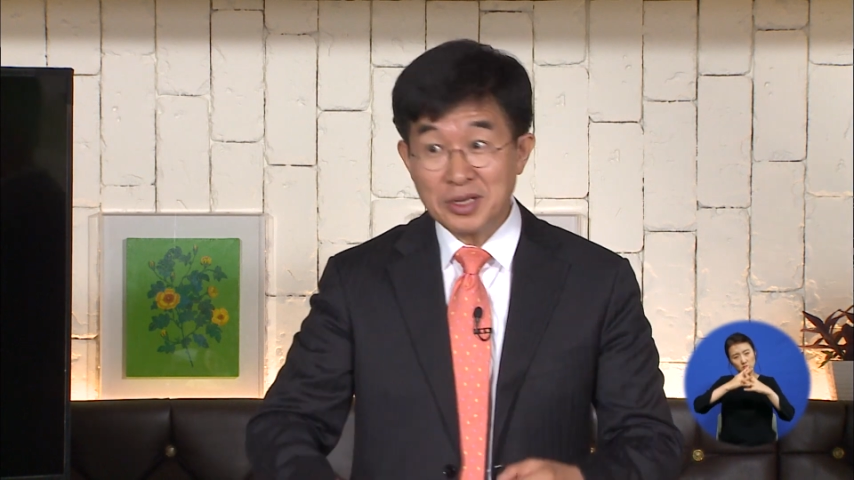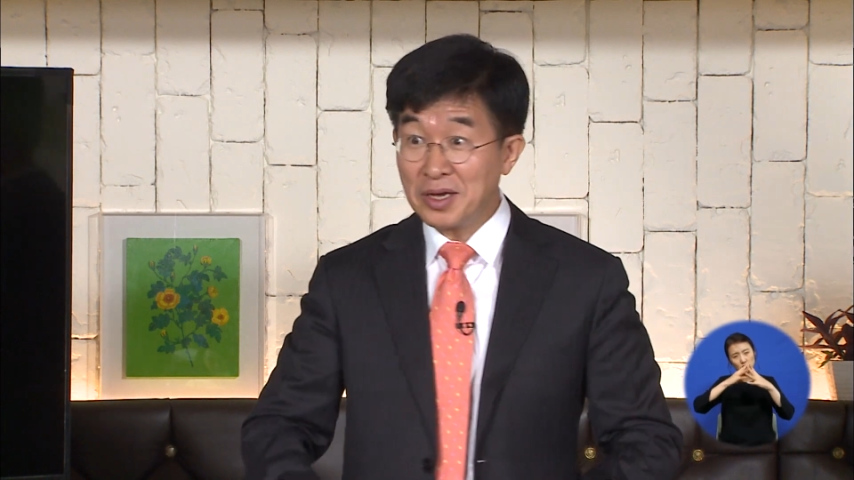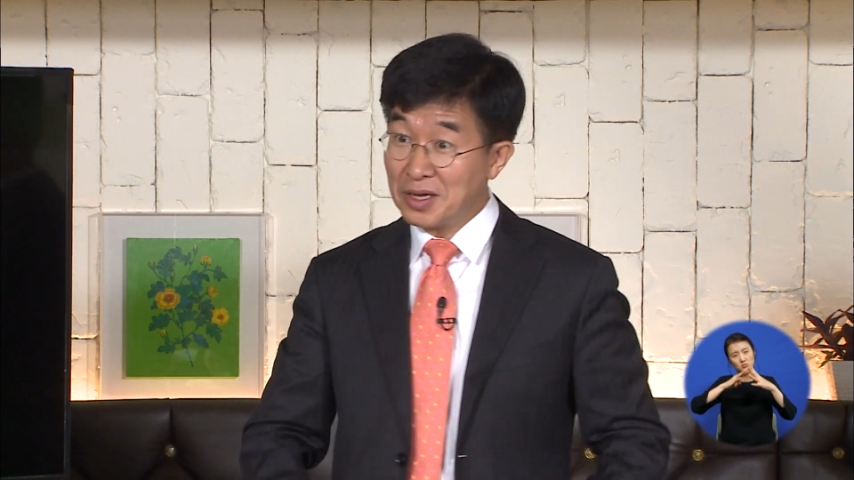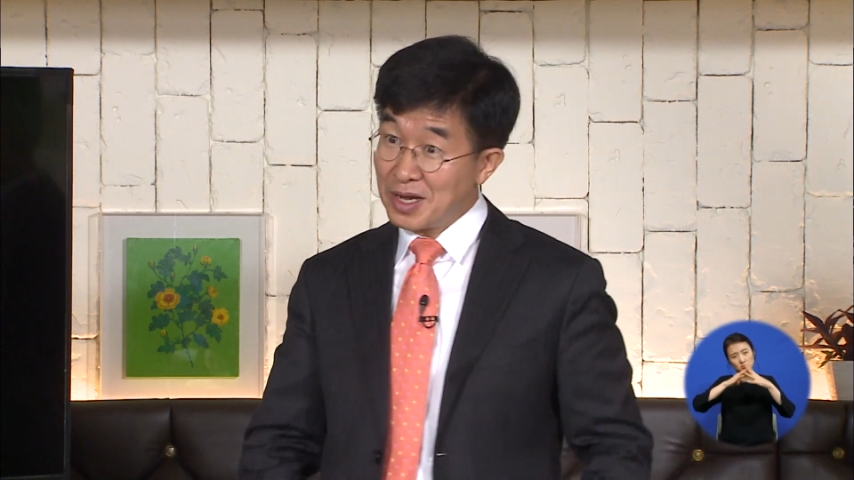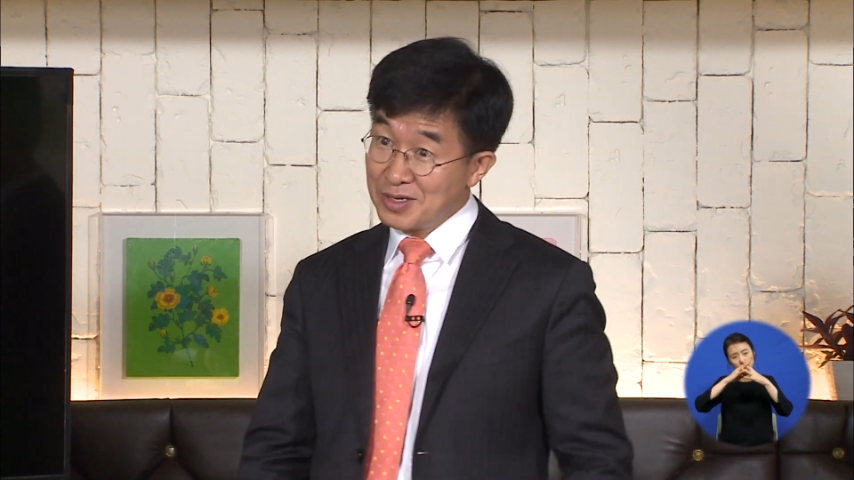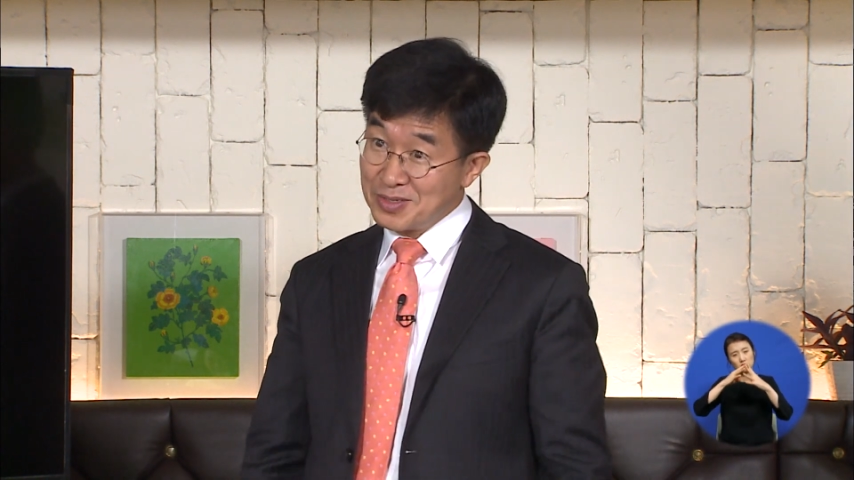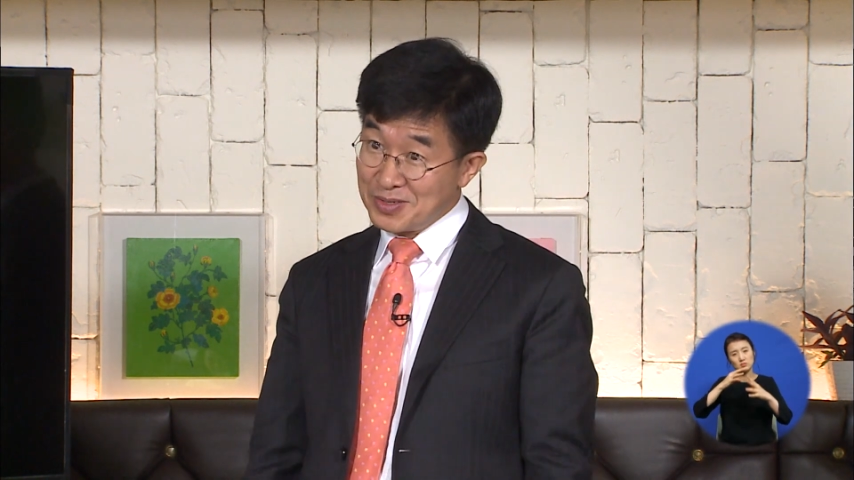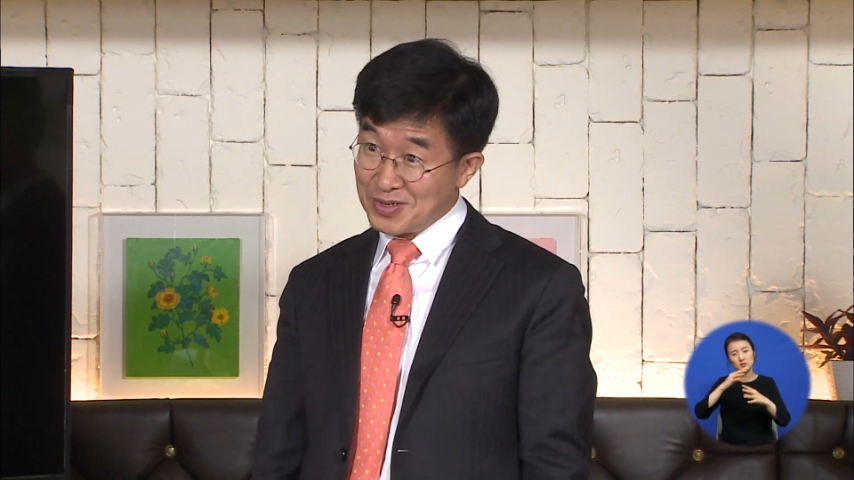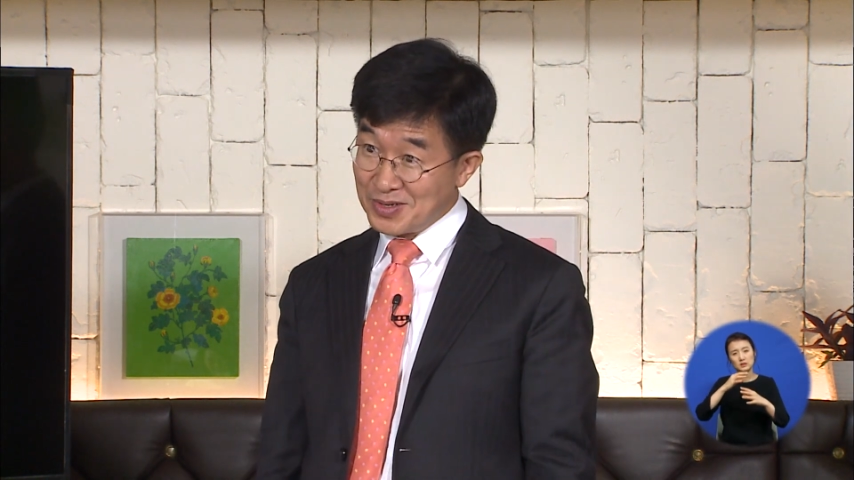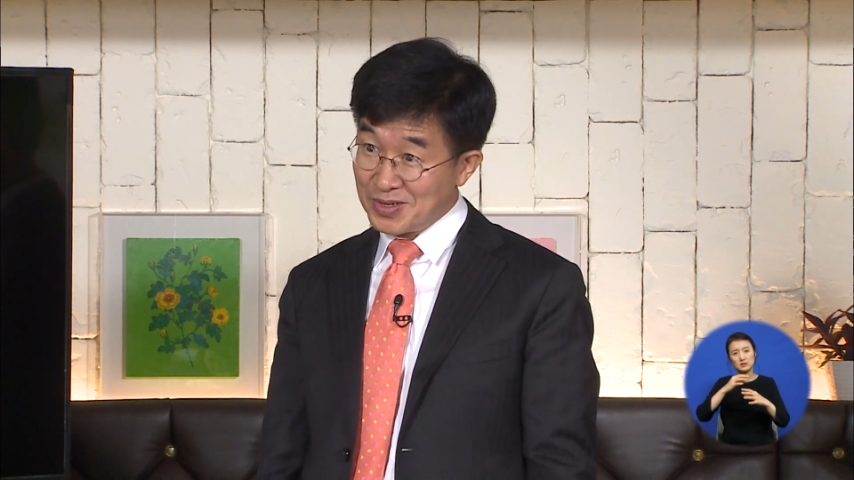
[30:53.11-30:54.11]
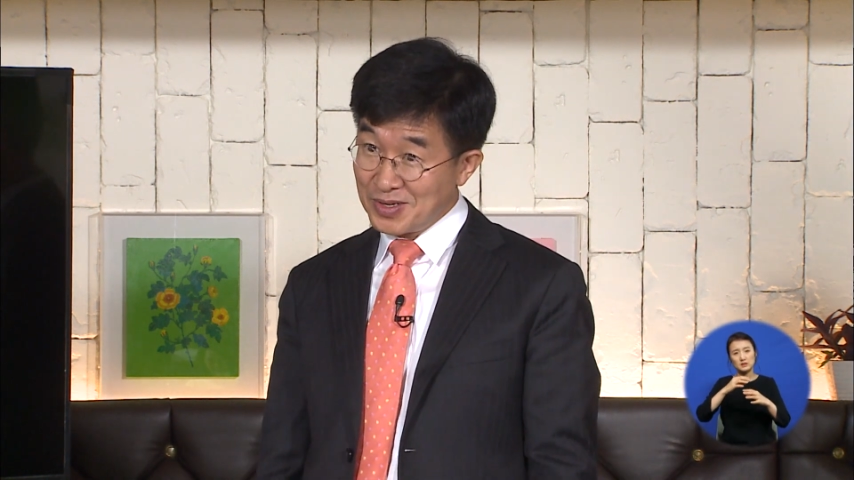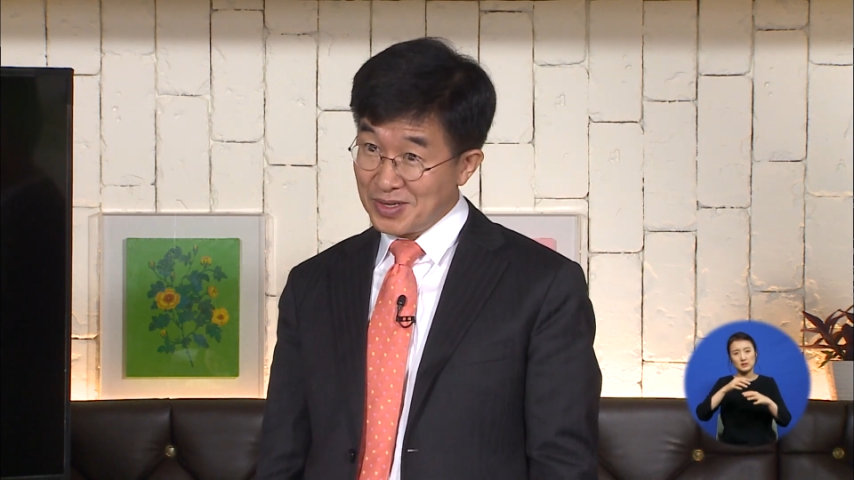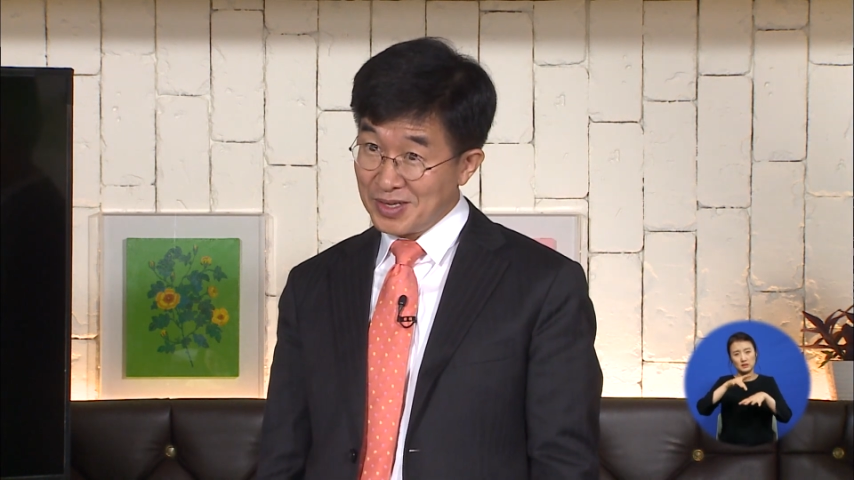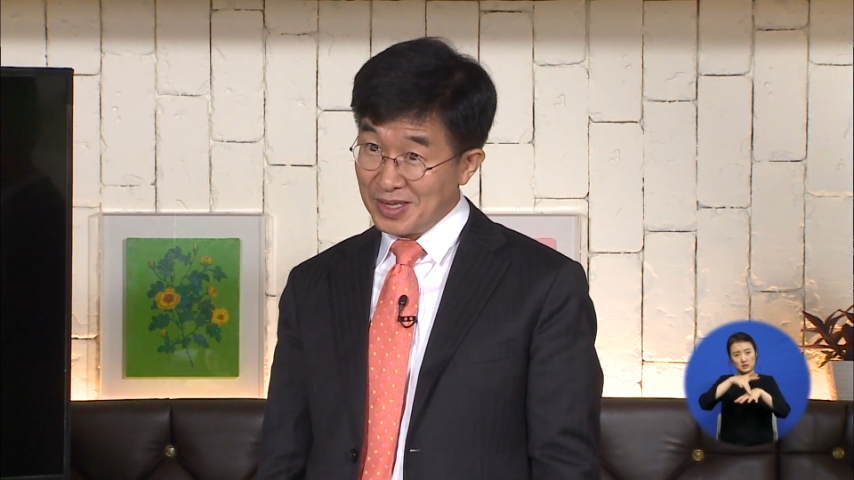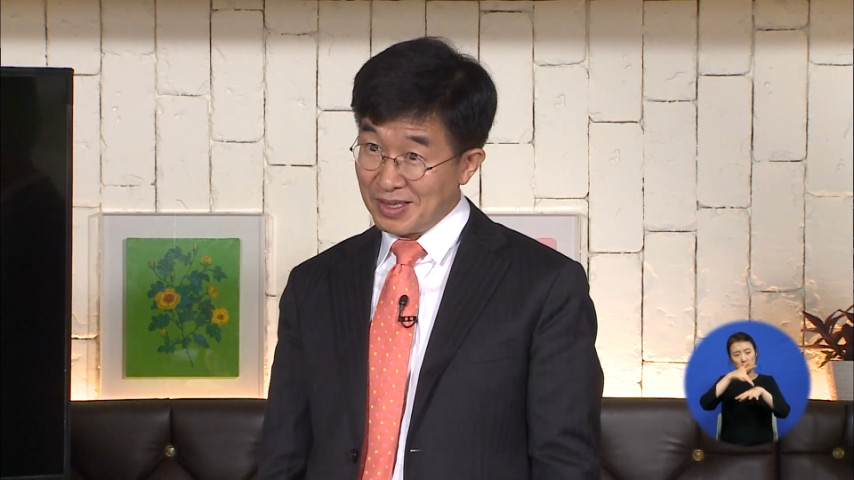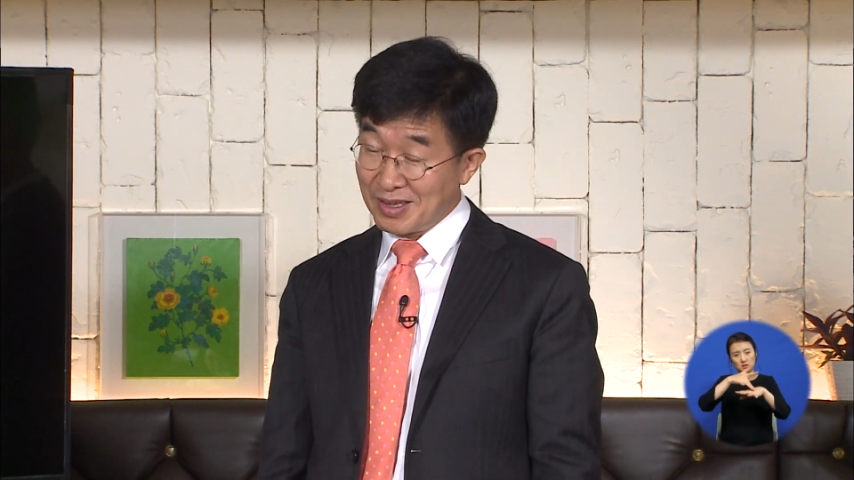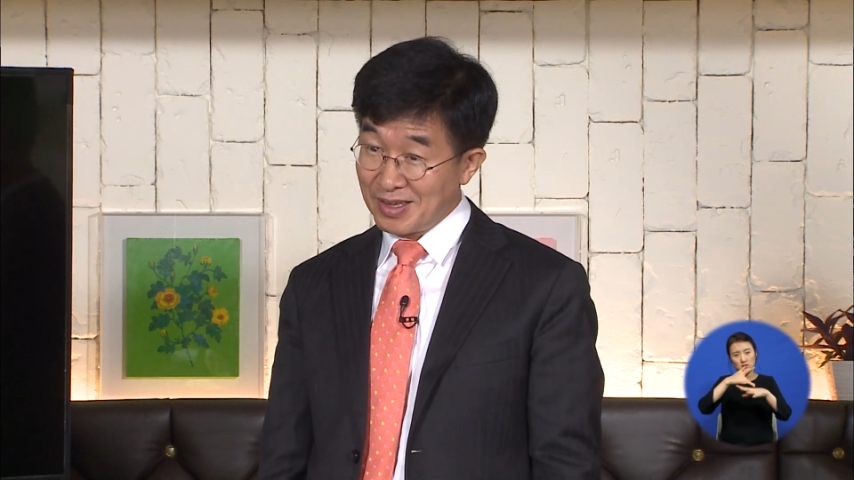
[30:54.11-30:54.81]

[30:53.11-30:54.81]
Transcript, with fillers: 해결하거든요. 예.